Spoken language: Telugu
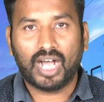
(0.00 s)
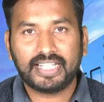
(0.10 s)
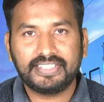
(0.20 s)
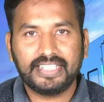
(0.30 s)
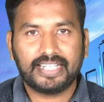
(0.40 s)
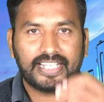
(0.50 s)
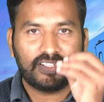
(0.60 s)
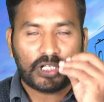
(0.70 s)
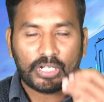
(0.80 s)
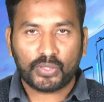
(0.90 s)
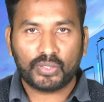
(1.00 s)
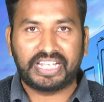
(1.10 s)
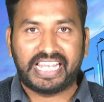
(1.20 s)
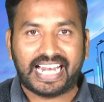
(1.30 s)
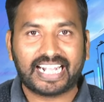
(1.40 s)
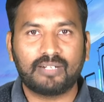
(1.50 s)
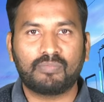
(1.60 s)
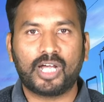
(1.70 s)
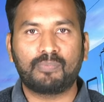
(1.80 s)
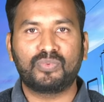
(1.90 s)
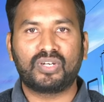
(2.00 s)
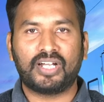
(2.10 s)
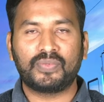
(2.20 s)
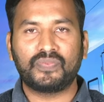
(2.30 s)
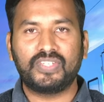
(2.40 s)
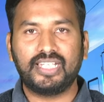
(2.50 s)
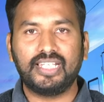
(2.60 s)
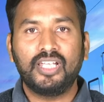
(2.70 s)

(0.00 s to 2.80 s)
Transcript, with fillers: భారతీయ రైల్వేలో కీలక మార్పు రానుంది